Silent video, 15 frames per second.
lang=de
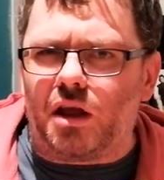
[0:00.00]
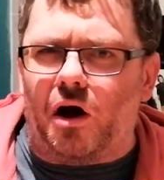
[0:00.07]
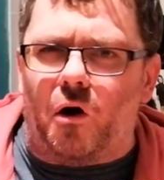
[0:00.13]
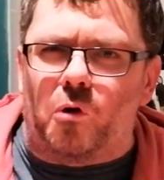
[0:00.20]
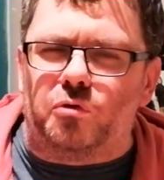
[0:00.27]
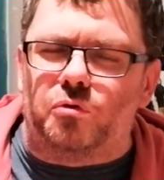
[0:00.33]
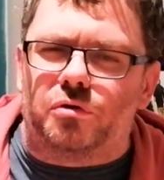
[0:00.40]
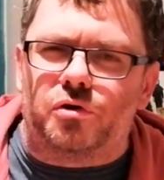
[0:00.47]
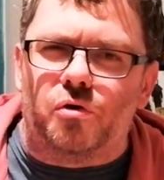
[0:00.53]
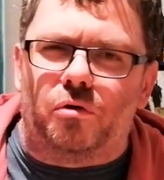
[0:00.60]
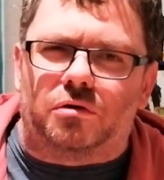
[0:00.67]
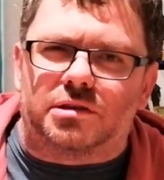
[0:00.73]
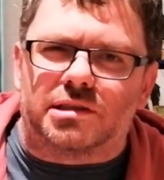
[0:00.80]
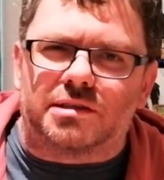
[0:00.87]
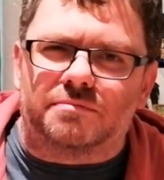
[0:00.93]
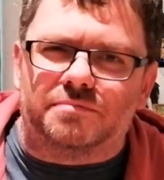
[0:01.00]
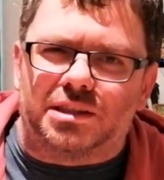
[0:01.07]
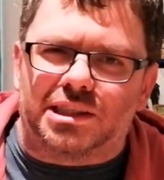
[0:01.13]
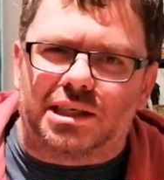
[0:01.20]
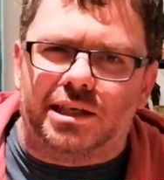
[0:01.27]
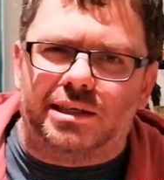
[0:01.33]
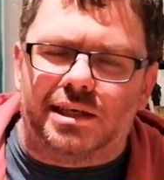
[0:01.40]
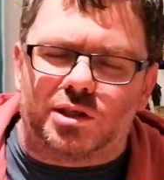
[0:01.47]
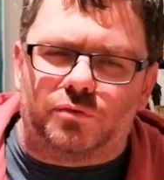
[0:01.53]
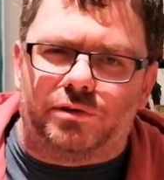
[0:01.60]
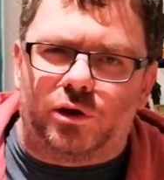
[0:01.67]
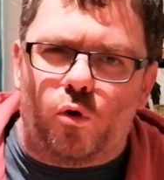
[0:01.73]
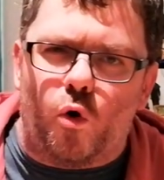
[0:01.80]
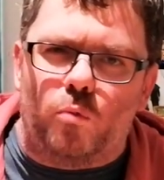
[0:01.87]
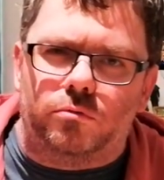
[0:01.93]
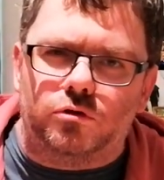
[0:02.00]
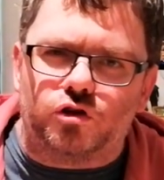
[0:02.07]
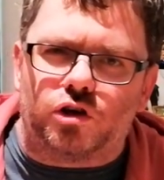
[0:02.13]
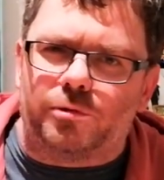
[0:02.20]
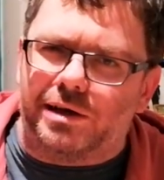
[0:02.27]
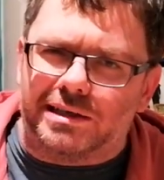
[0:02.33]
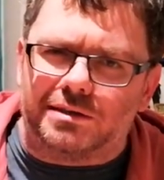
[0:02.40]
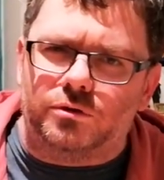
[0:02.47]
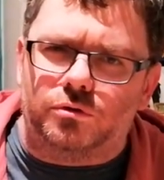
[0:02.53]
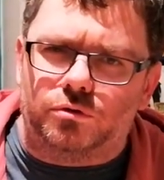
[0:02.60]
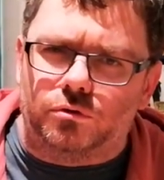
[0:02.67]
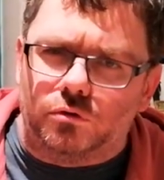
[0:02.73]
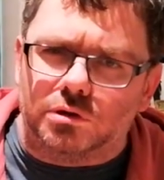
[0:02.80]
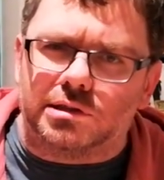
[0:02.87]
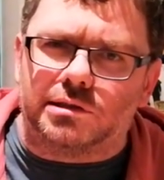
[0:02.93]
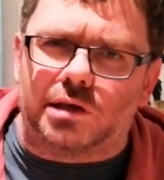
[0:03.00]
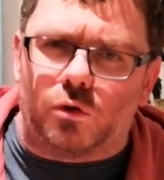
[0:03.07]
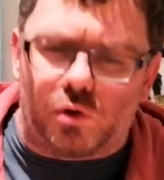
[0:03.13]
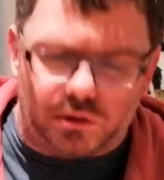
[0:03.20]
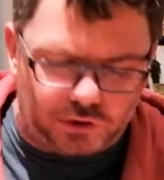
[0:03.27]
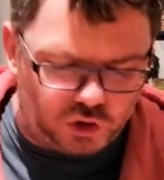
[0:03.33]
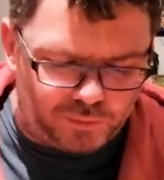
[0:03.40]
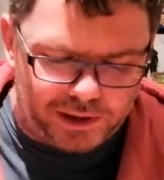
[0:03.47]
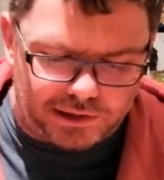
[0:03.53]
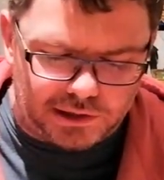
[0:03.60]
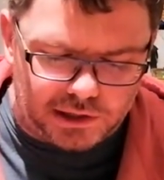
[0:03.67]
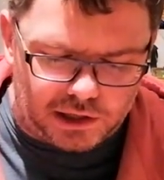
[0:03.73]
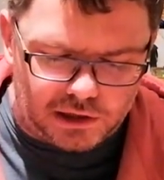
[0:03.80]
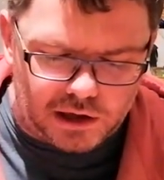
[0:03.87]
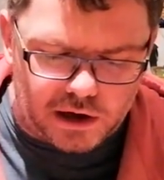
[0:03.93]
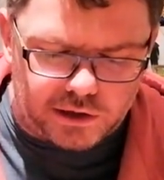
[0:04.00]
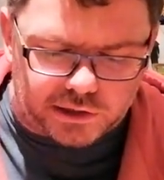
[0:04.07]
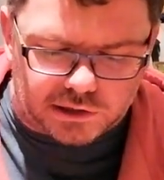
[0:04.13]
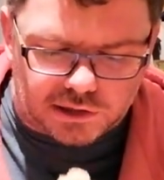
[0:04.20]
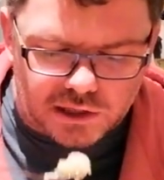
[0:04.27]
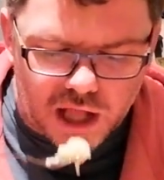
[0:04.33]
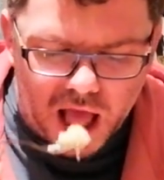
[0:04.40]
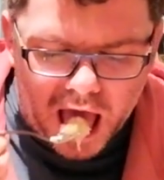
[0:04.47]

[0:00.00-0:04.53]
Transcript: auch nur kurz. Das klingt jetzt irgendwie komisch, aber er ist nur kurz sauer und dann schmeckt danach gar nichts.